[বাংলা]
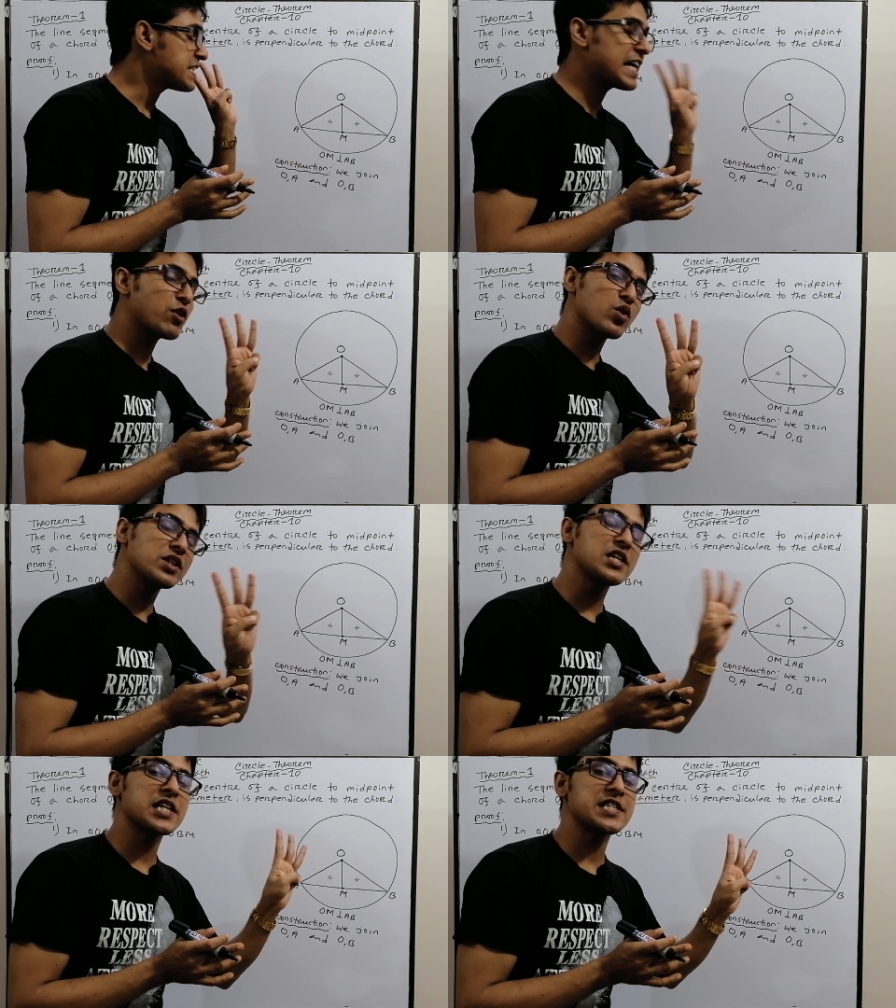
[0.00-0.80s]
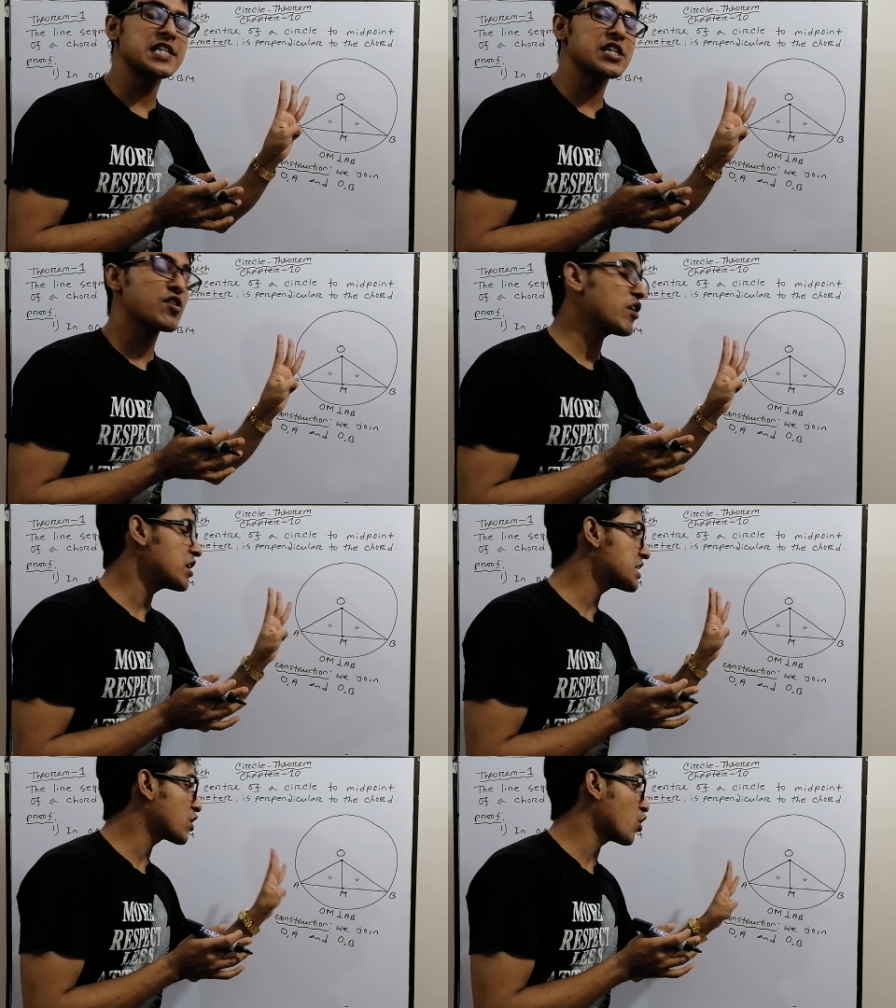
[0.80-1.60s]
যে কোনো তিনটা জিনিস ইকুয়াল
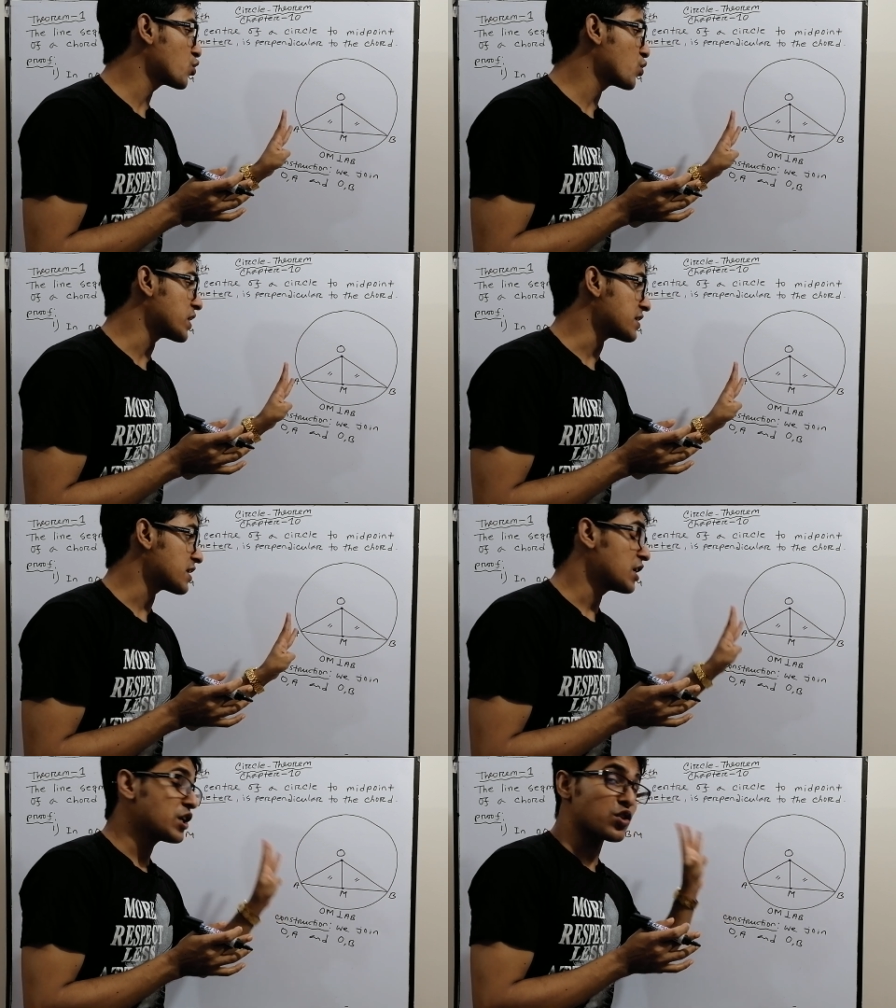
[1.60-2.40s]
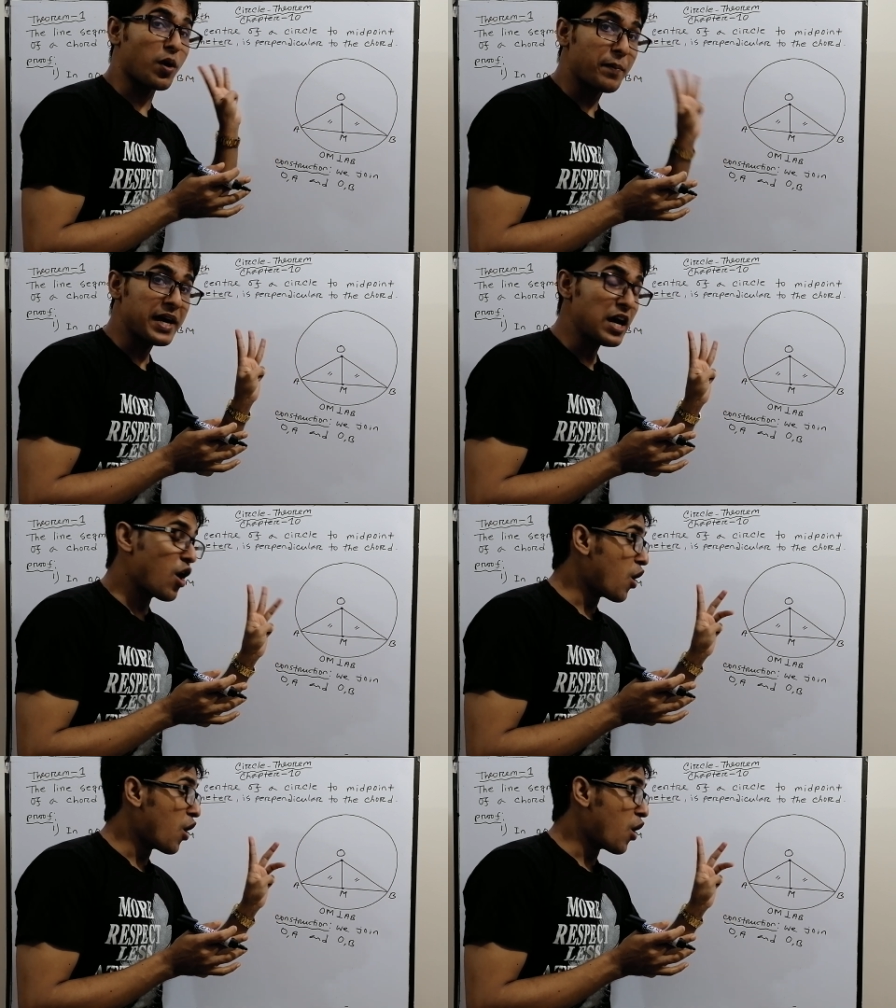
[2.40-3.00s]
হলে সে কনগ্রুয়েন্স তবে